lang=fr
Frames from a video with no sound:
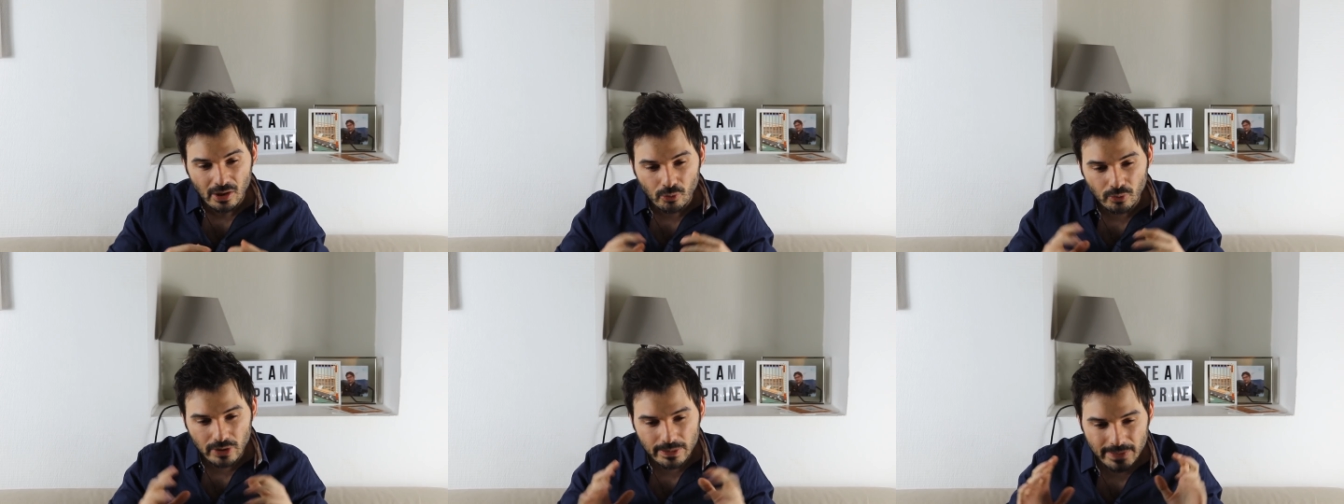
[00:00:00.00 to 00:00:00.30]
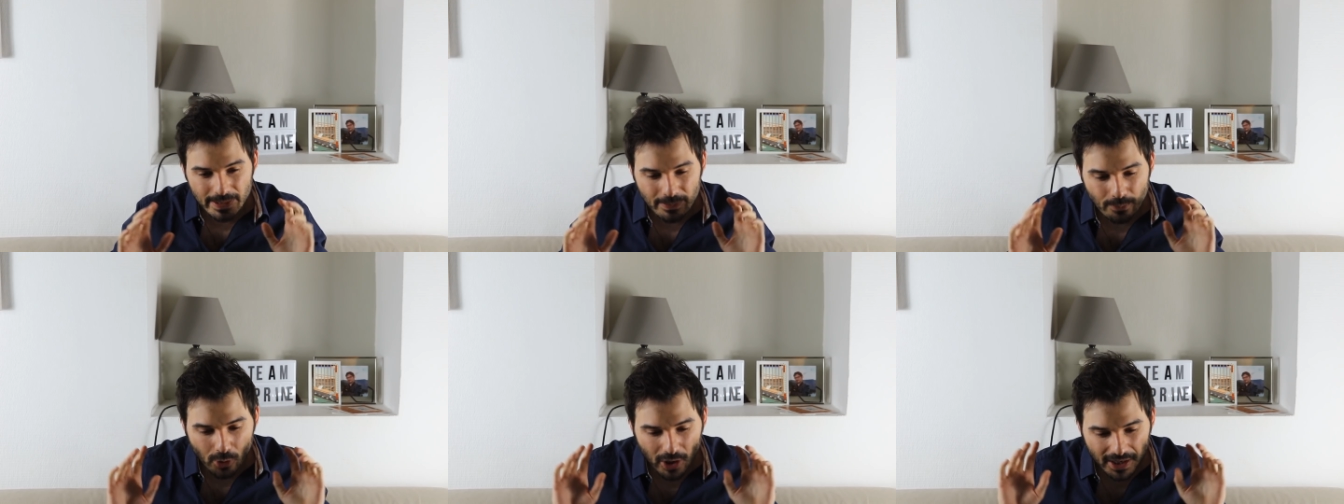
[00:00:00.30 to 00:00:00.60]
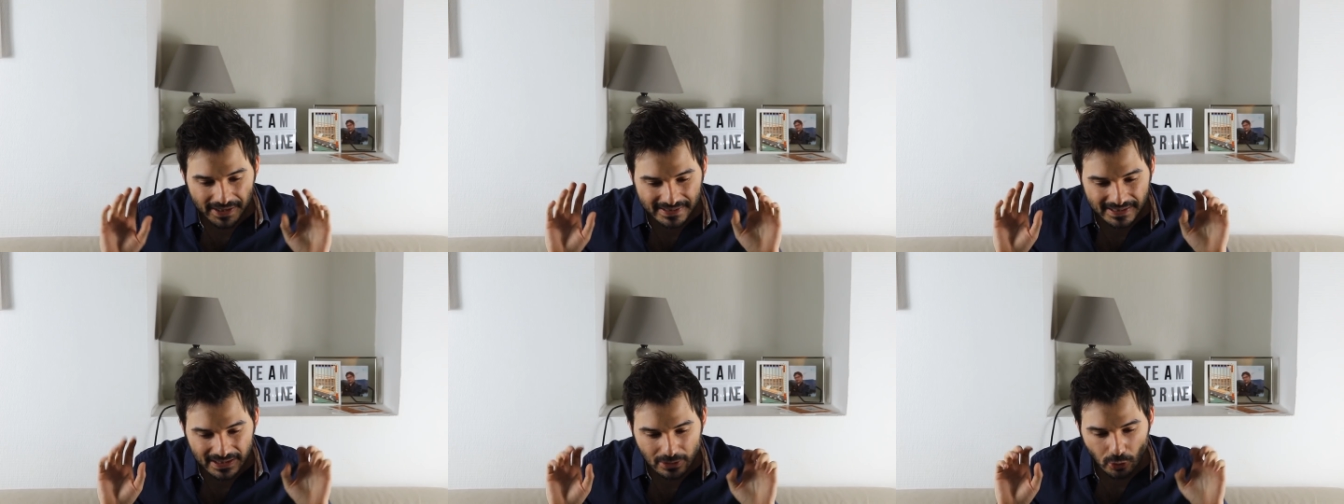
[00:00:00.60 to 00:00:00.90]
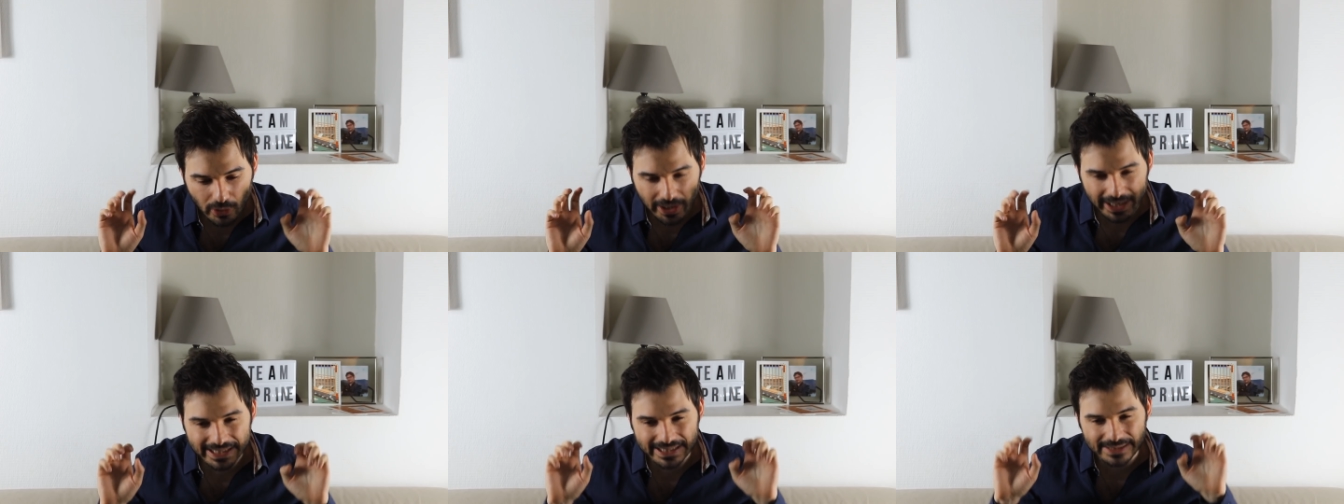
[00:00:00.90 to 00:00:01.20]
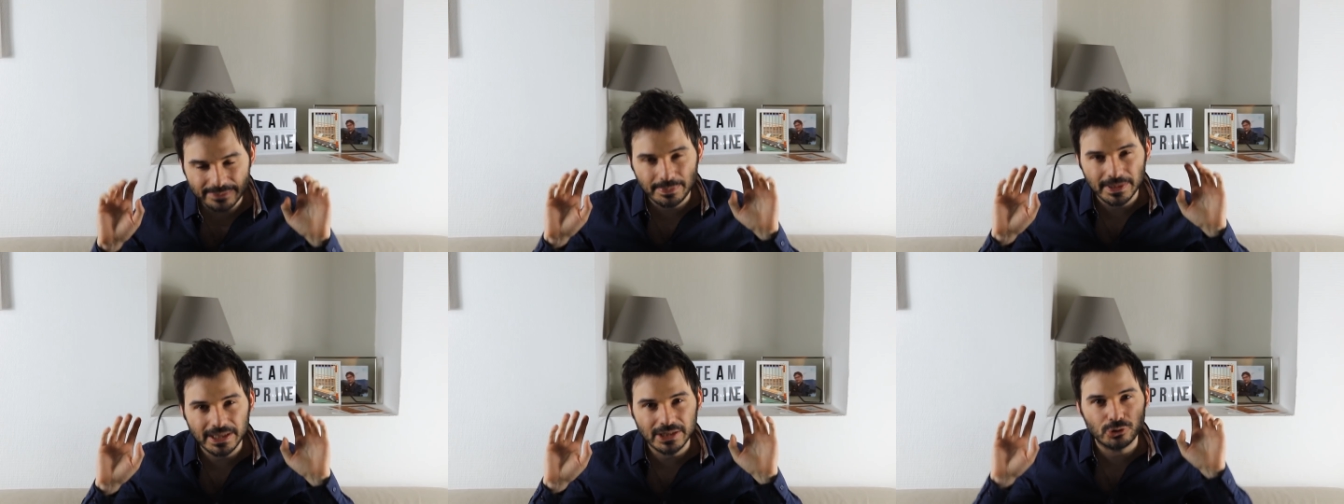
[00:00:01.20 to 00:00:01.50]
Oui, mais moi, c'est le
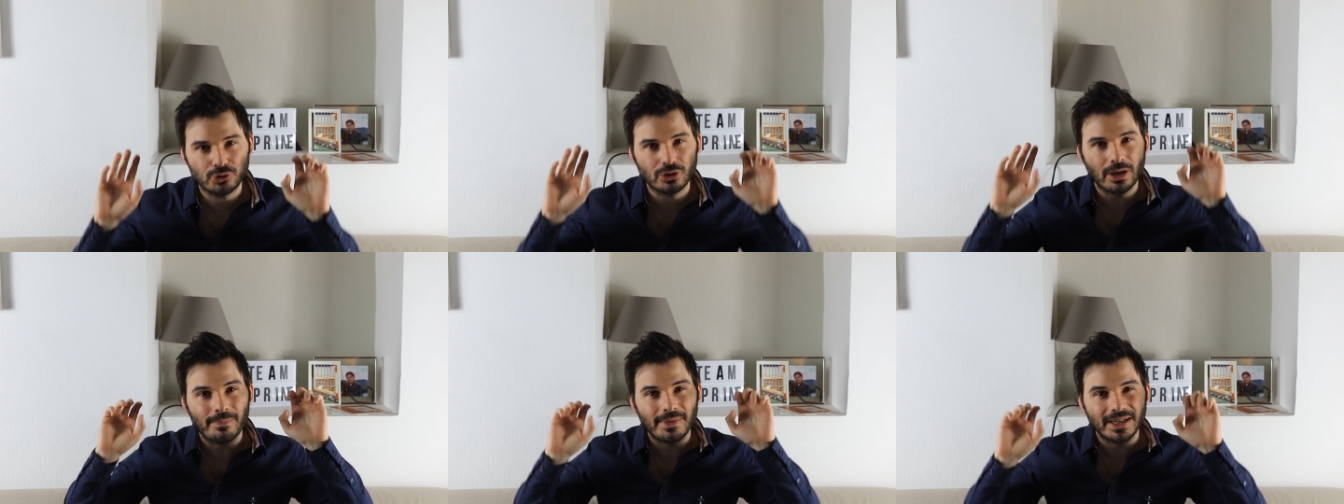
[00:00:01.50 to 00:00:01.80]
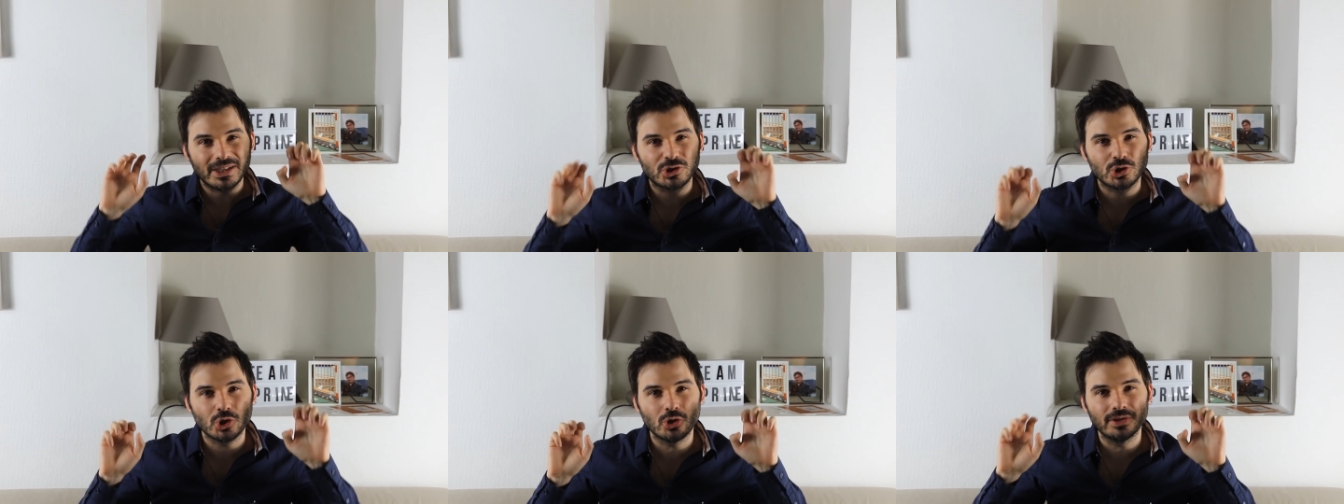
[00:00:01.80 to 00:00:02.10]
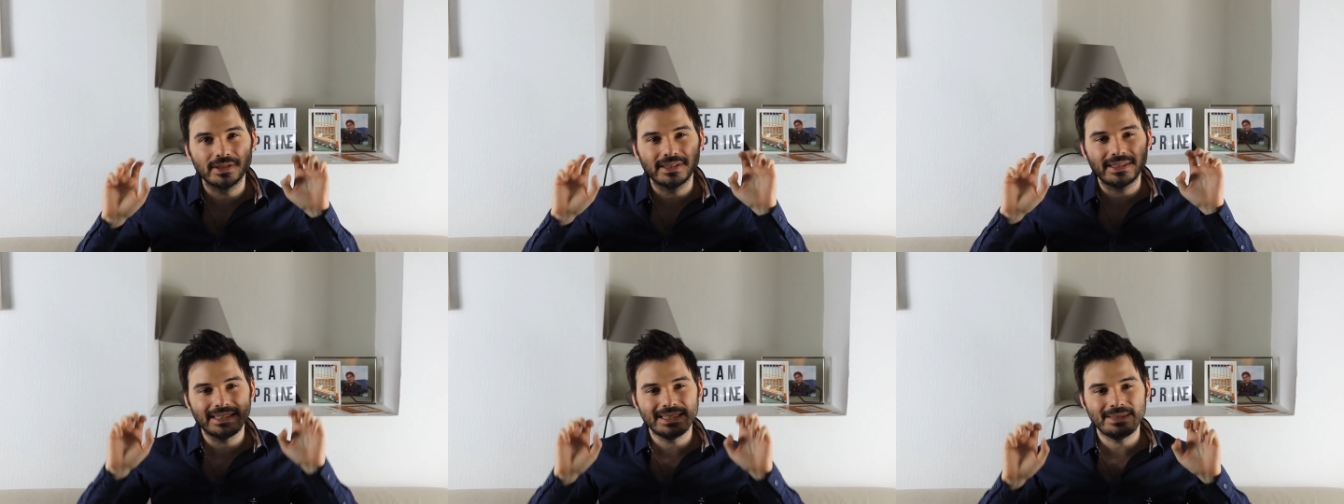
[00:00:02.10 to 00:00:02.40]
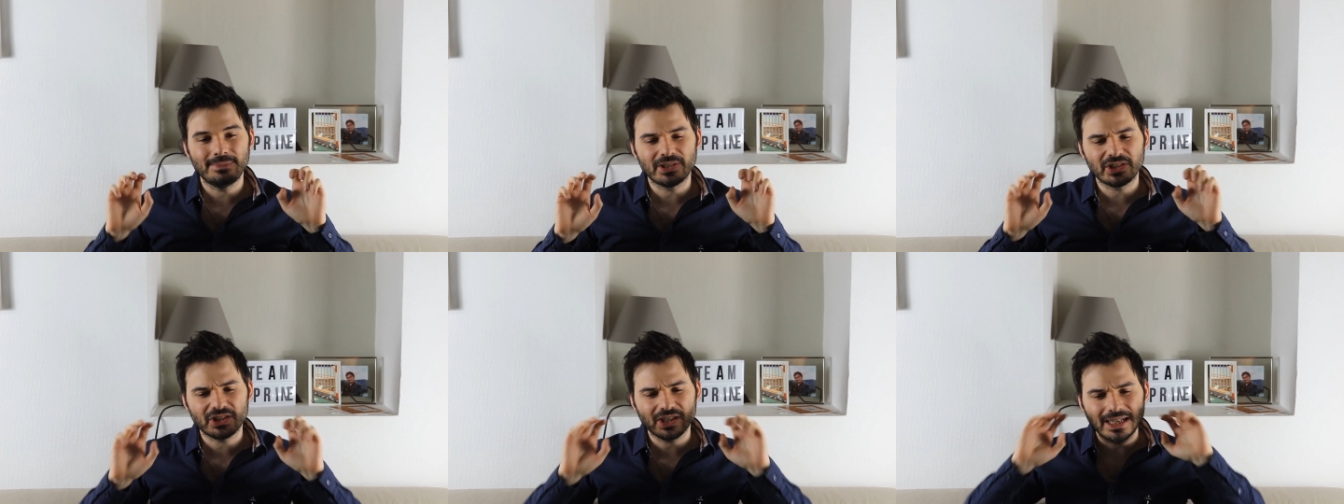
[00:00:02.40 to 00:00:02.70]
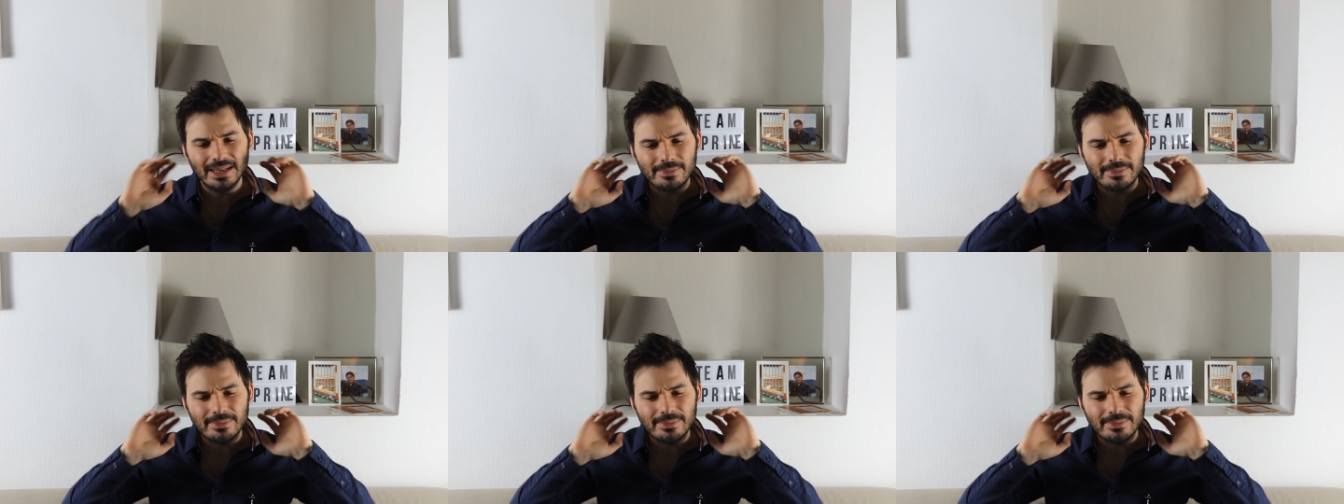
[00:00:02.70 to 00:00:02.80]
respect, je suis un mec gentil, machin.